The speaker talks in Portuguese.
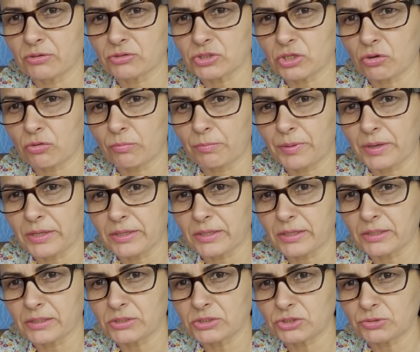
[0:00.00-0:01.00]
Eu já comprei
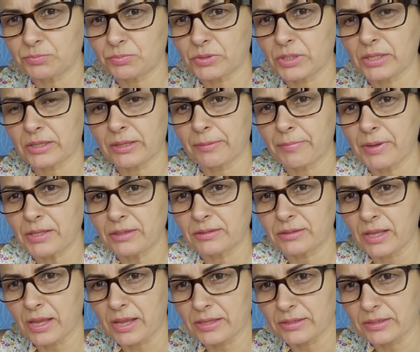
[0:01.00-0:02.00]
grande porque também
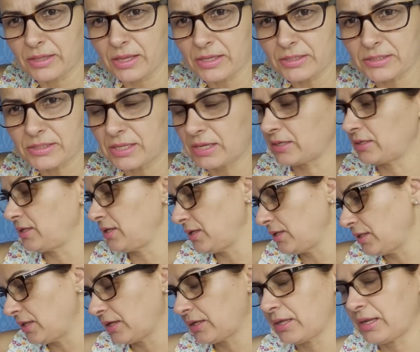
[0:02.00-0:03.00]
tem desse
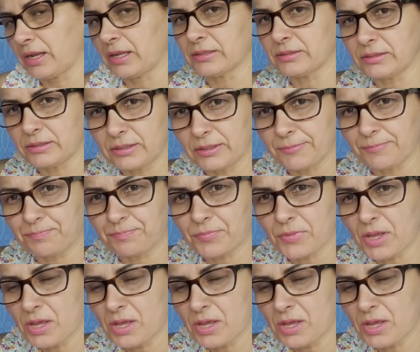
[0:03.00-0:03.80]
daqui, daquele ali.